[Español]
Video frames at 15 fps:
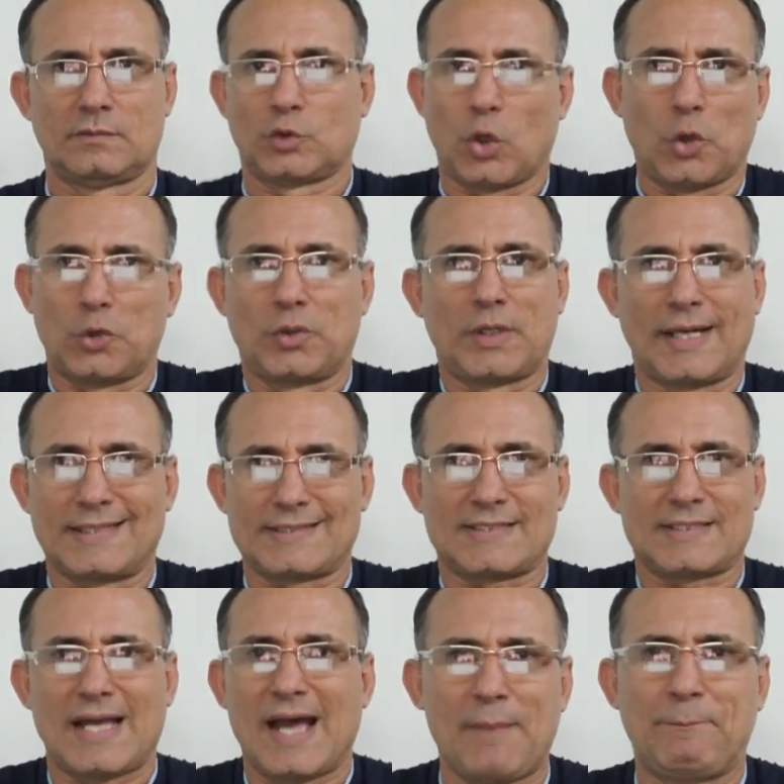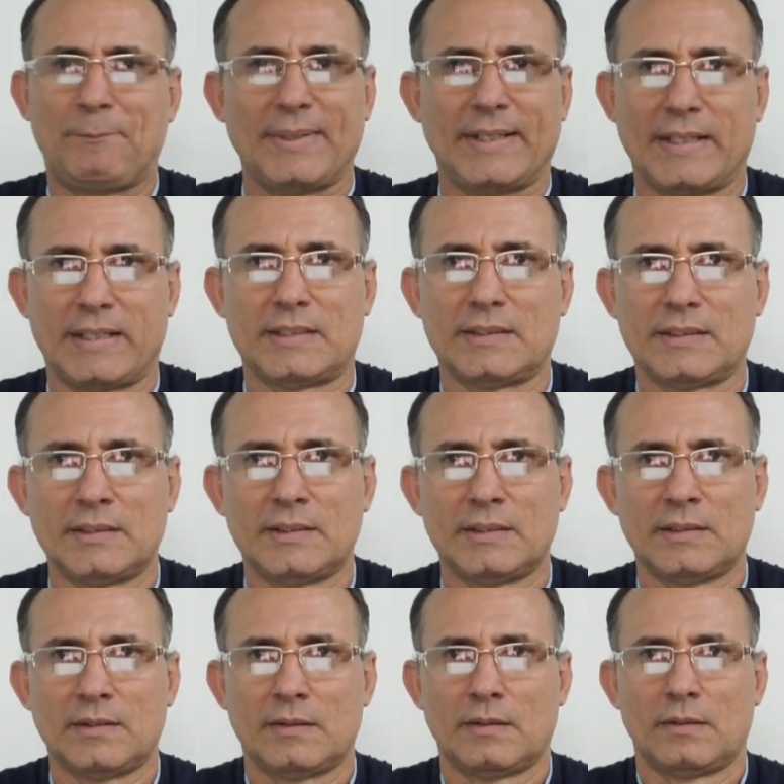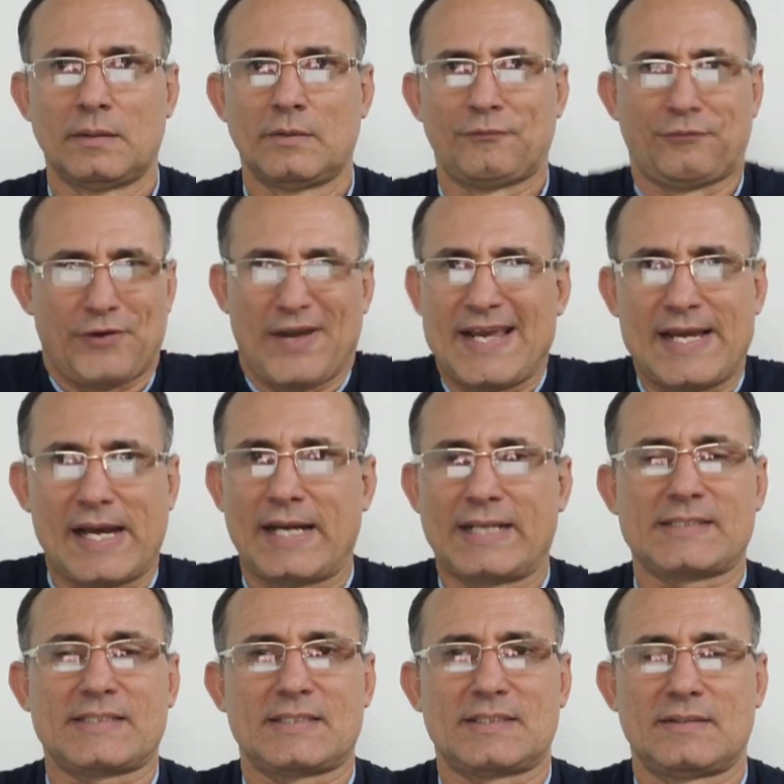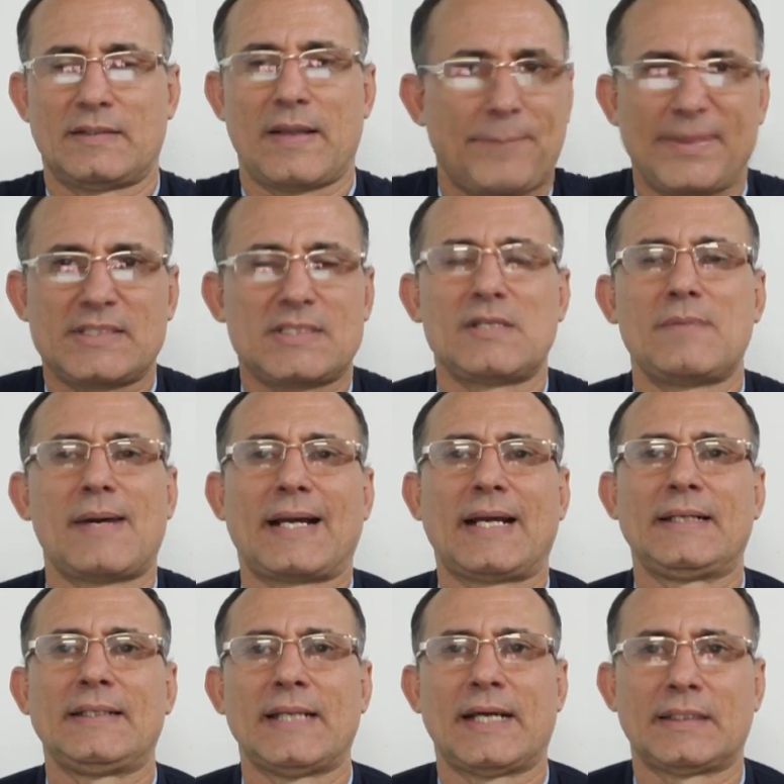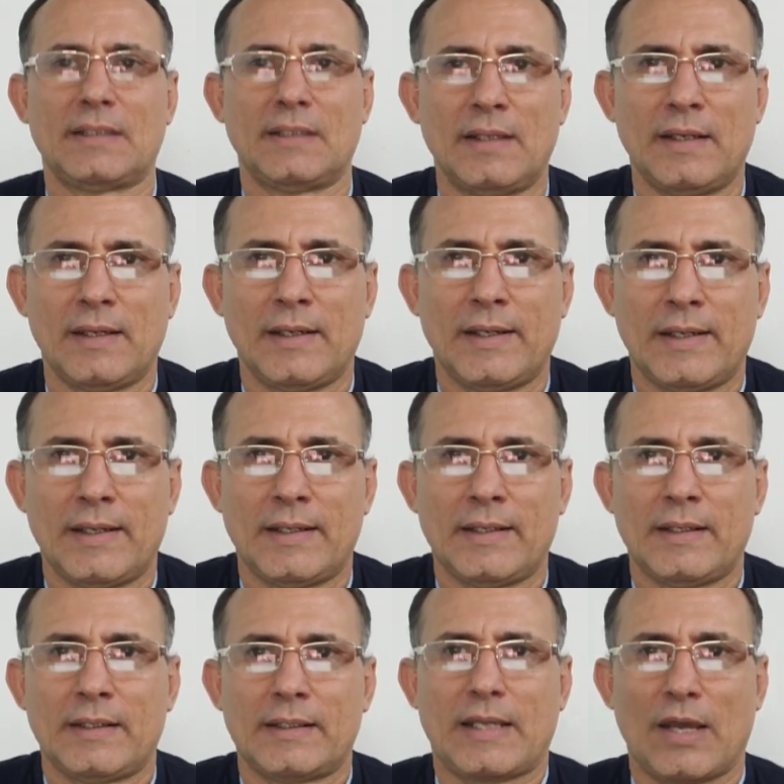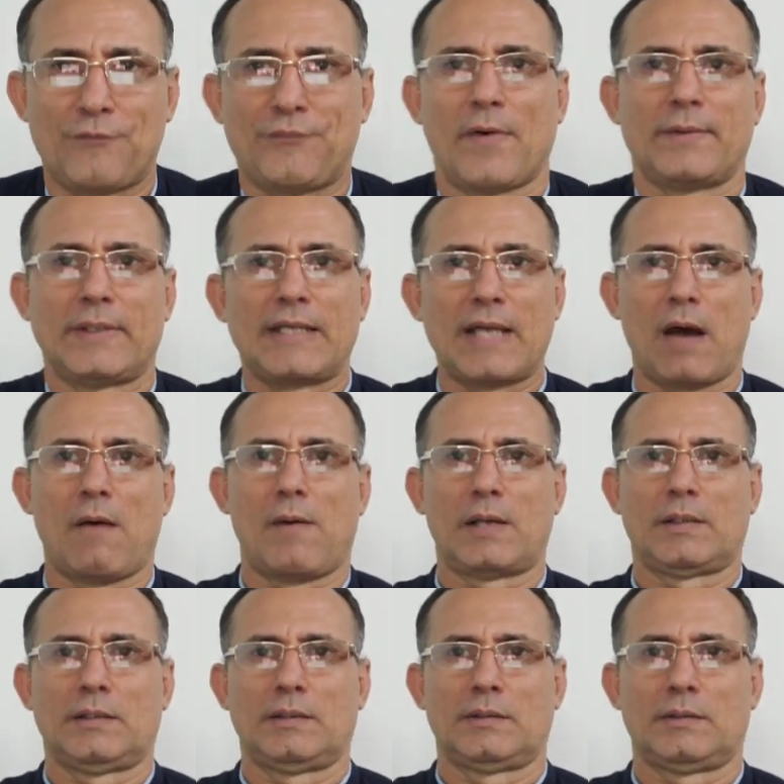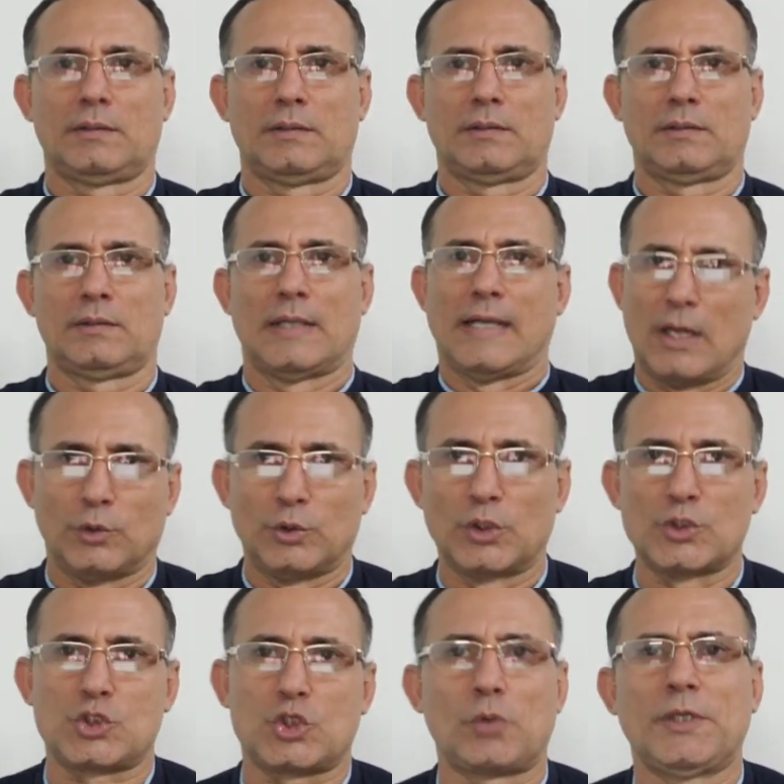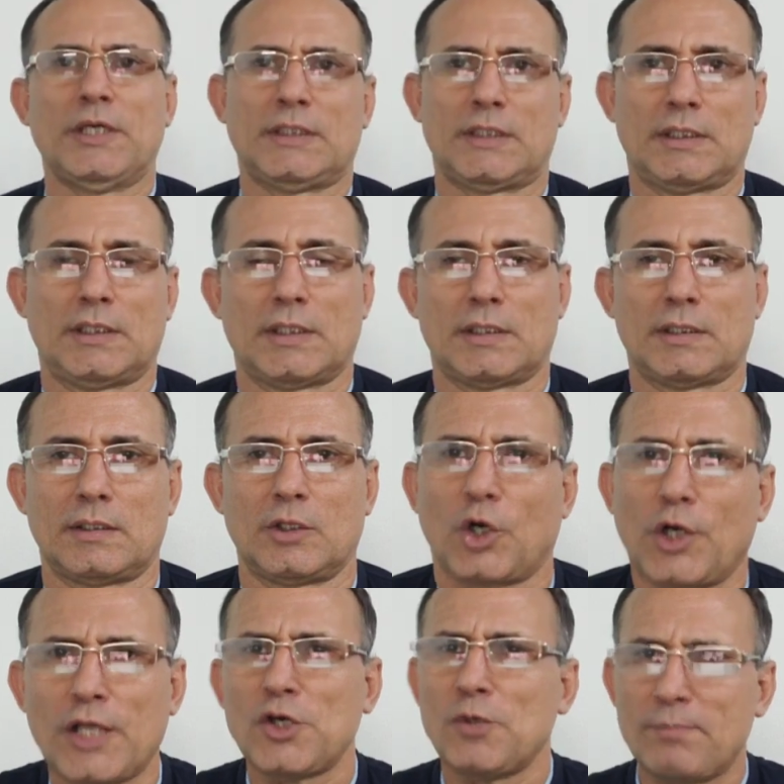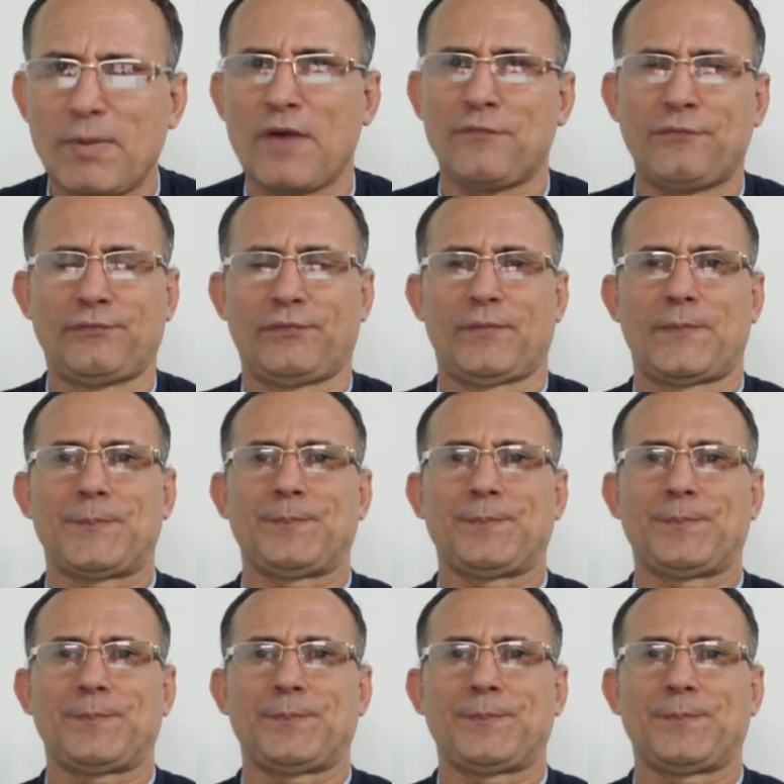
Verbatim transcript: toscas, ásperas, feas, de pésima calidad, que fabricaban en la Unión Soviética. Los radios BEF